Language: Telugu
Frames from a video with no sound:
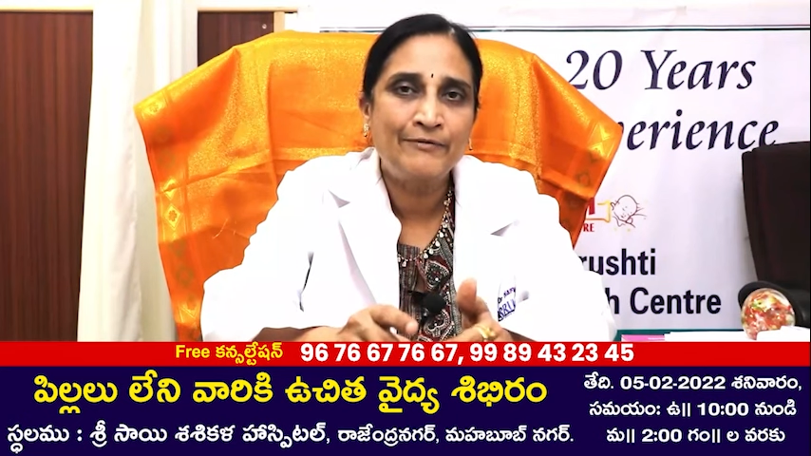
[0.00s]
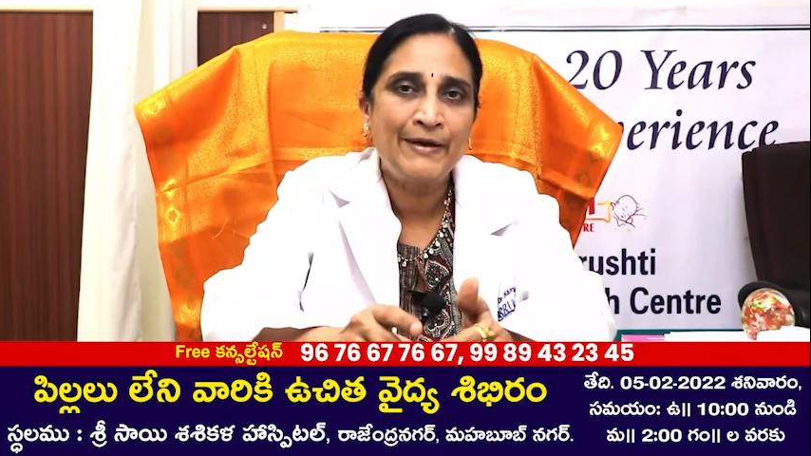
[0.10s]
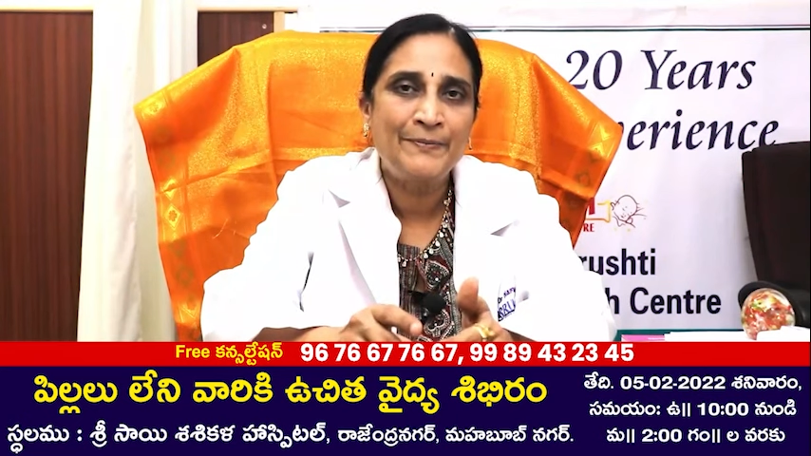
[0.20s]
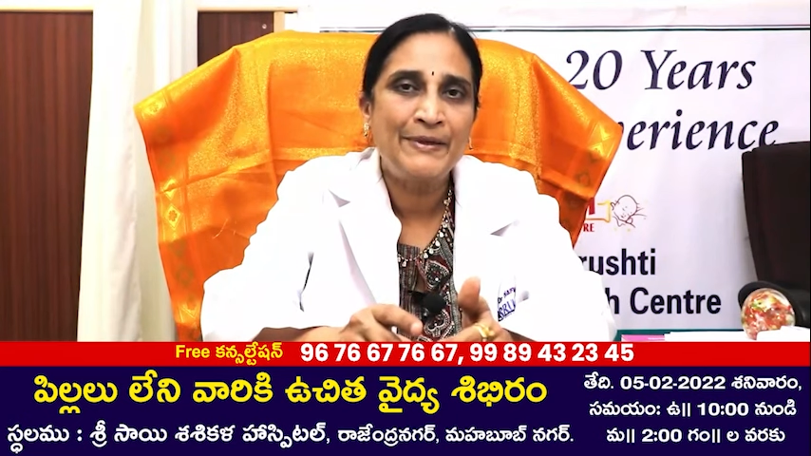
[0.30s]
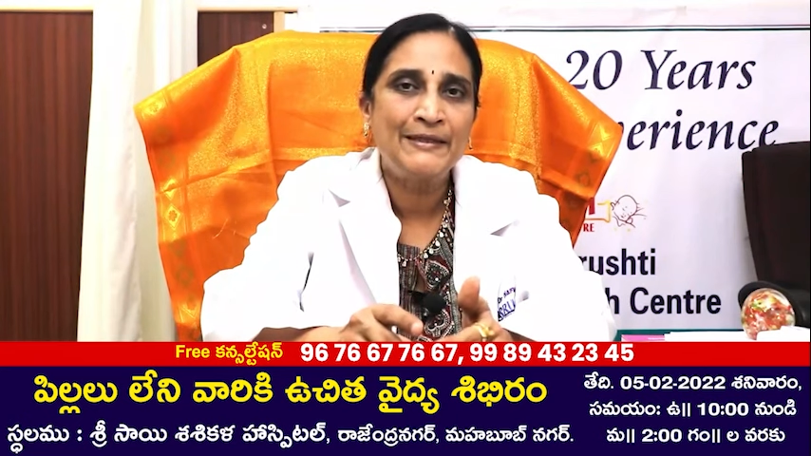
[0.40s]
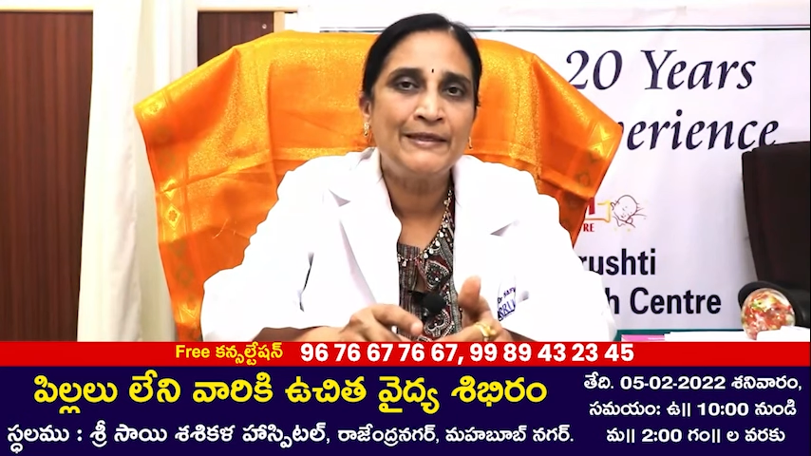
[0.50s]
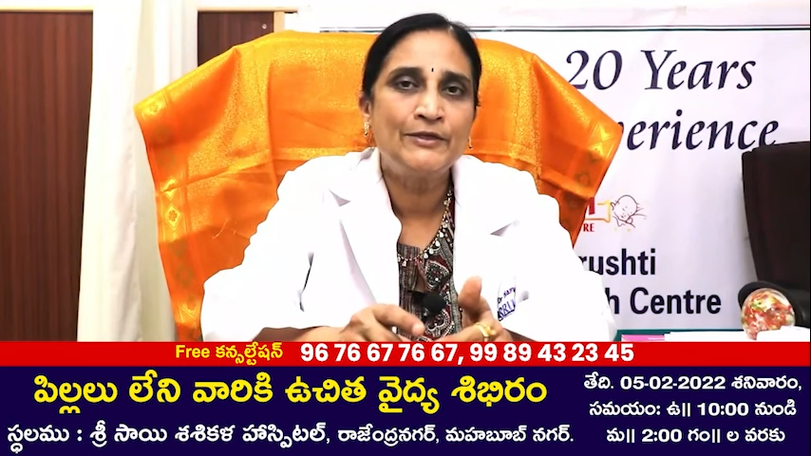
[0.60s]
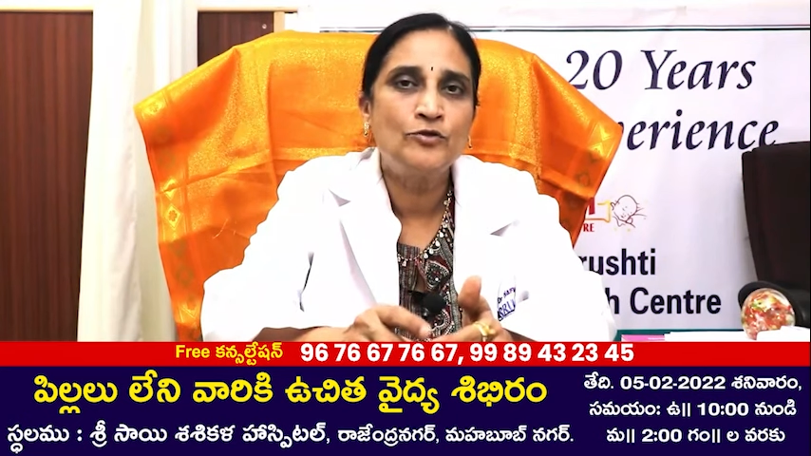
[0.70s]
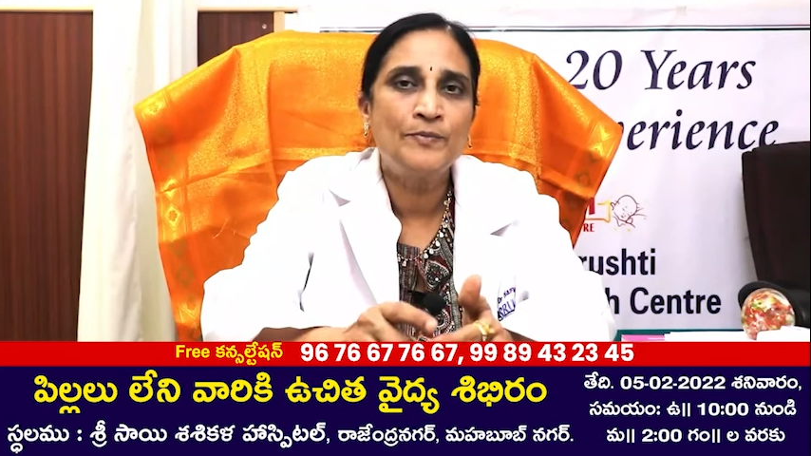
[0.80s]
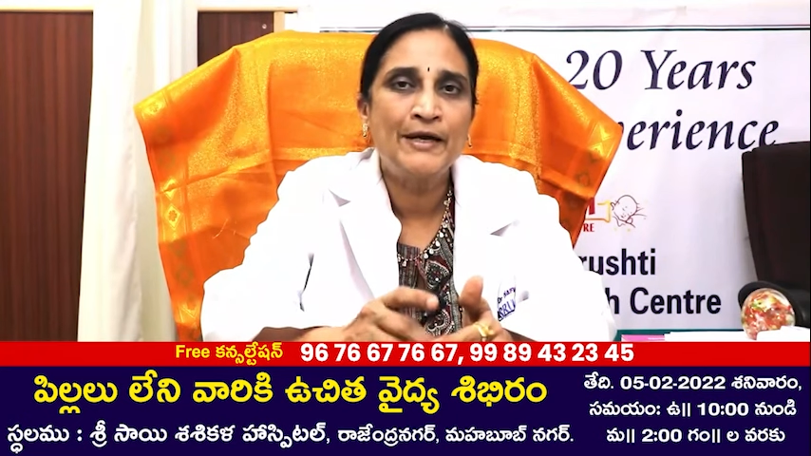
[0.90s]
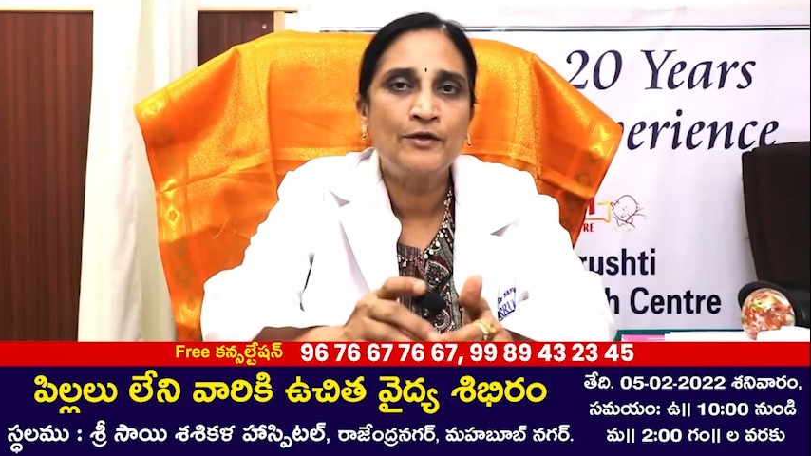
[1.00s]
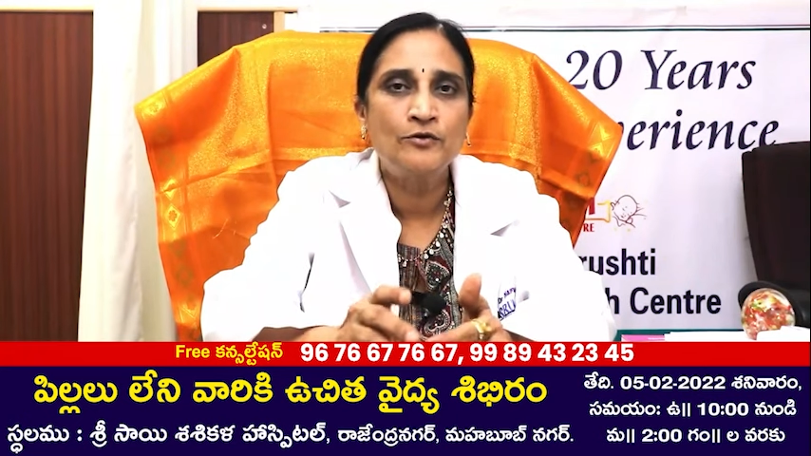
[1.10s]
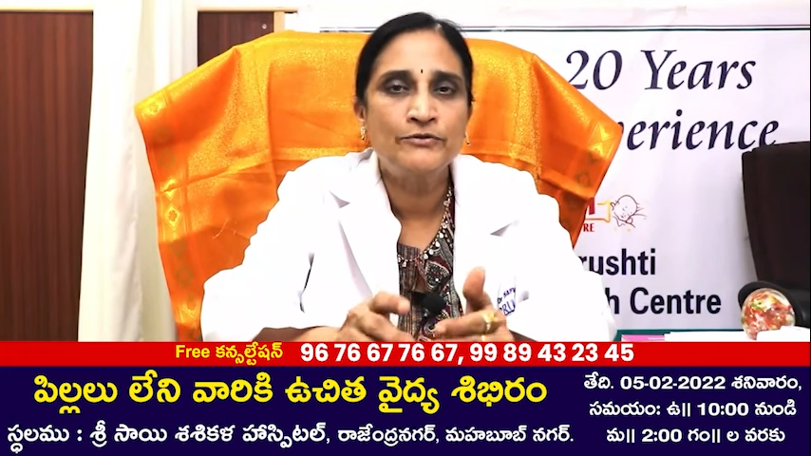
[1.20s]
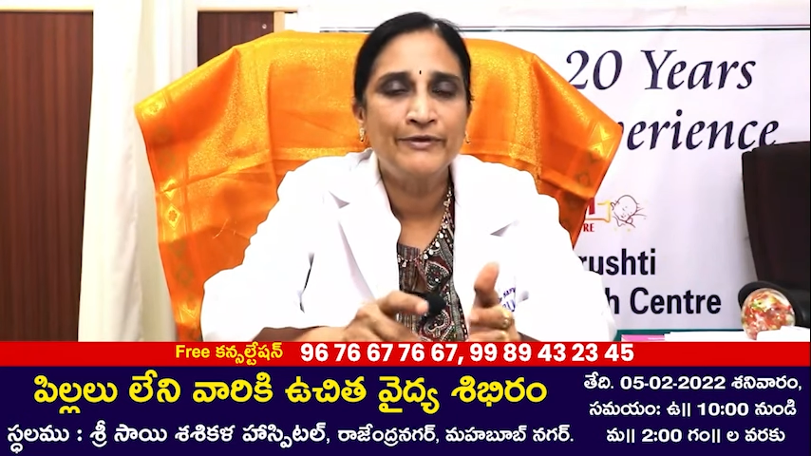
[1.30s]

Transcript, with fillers: ఎక్కువ ఎక్కువైపోయింది జొమాటో